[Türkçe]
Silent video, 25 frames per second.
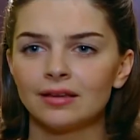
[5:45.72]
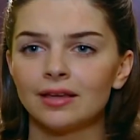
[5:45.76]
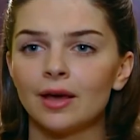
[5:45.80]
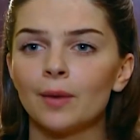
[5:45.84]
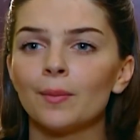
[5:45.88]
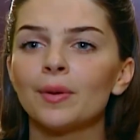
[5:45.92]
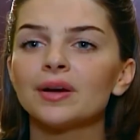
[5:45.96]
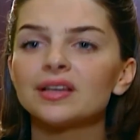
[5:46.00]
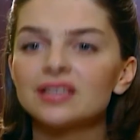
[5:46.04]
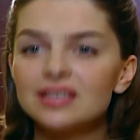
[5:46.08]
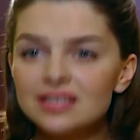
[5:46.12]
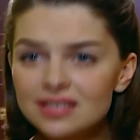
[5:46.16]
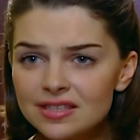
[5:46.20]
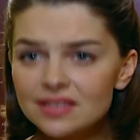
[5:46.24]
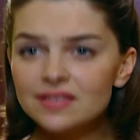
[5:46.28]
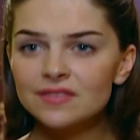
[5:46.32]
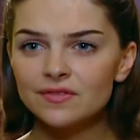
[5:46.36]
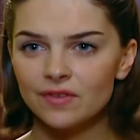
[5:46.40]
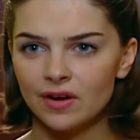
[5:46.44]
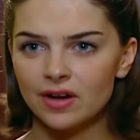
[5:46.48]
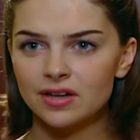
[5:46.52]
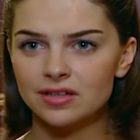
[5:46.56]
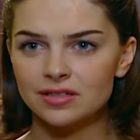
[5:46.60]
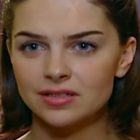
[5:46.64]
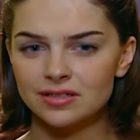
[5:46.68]
Ya bak
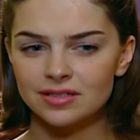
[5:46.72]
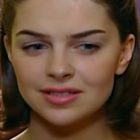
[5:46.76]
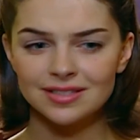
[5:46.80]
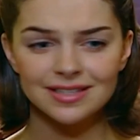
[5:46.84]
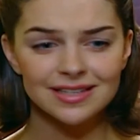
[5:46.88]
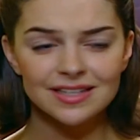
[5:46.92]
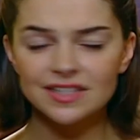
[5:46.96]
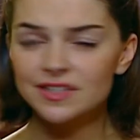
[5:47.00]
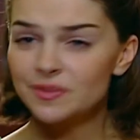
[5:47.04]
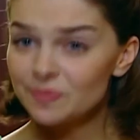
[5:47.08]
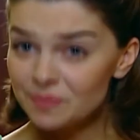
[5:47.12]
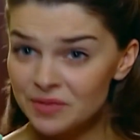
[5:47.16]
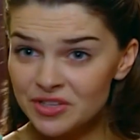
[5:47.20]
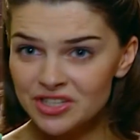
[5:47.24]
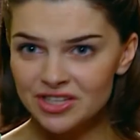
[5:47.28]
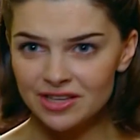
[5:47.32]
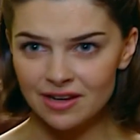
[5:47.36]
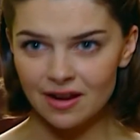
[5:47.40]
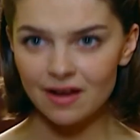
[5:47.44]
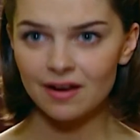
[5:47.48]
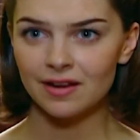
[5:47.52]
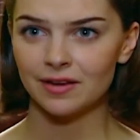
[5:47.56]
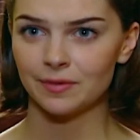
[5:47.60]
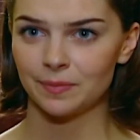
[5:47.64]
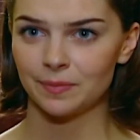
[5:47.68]
izin ver. Senin için bir şeyler